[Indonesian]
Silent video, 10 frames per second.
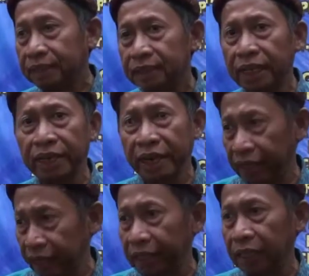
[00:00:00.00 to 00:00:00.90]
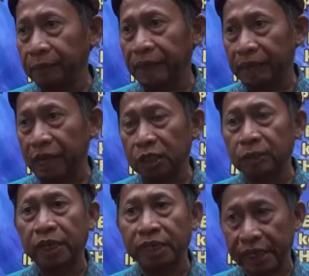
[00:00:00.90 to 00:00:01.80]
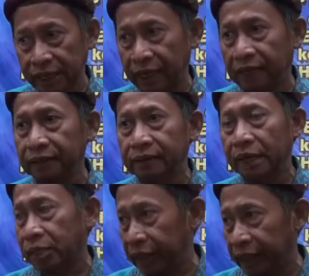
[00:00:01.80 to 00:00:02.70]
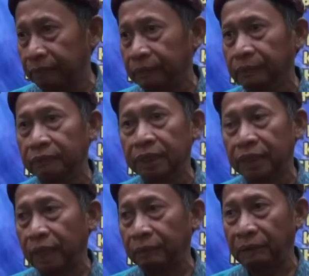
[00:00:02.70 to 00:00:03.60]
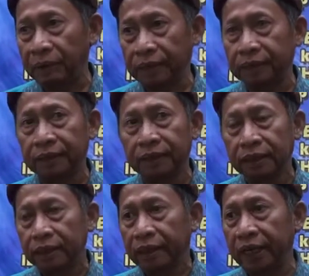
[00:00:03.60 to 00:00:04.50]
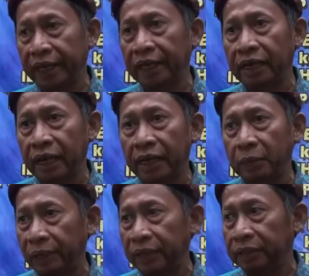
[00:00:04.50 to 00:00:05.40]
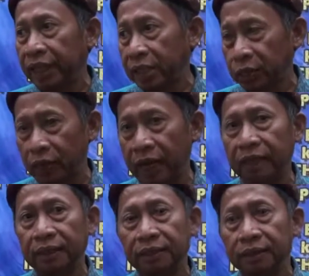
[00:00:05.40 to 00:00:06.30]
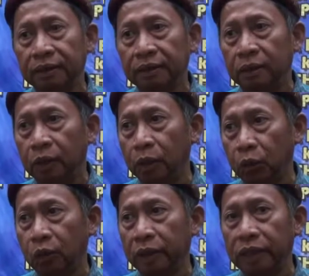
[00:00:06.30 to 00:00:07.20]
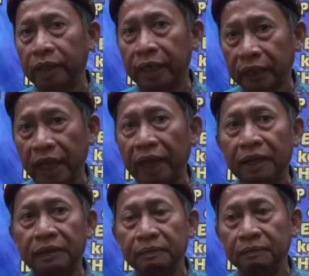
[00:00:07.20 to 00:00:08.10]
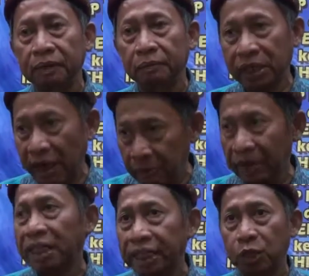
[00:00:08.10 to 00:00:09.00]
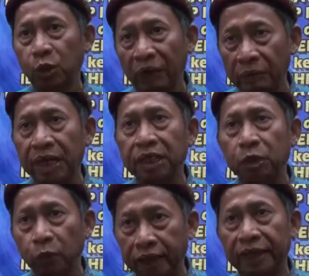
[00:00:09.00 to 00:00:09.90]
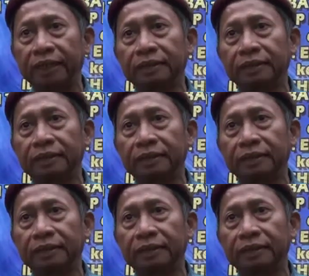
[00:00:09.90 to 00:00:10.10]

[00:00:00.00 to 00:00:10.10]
jadi RRI dan TPRI harus menyukseskan SN game ke-18 karena ini adalah event internasional untuk kita berhasil supaya berhasil semuanya.